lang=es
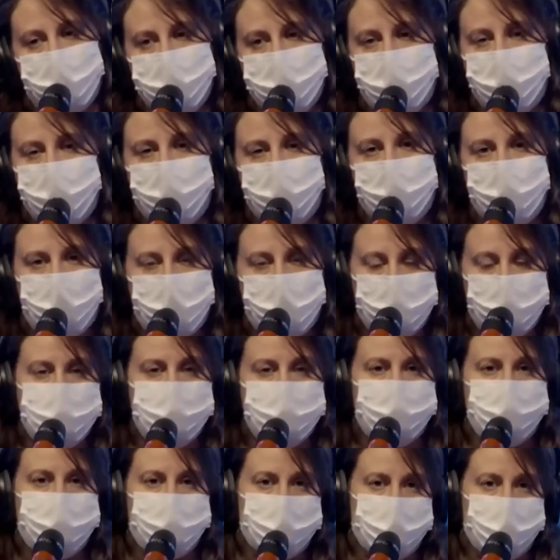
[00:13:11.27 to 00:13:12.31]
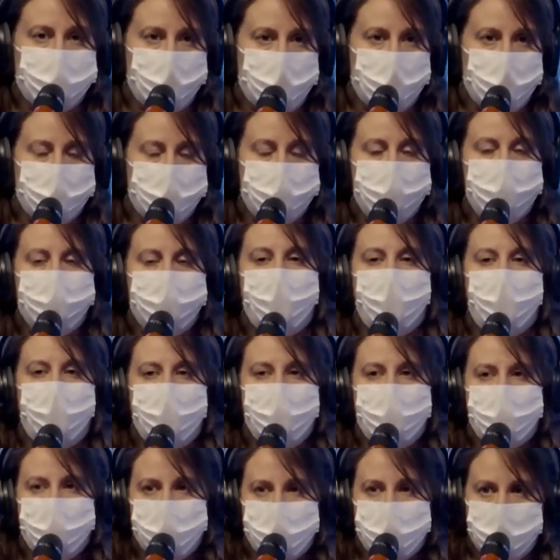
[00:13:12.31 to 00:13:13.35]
que necesita el servicio,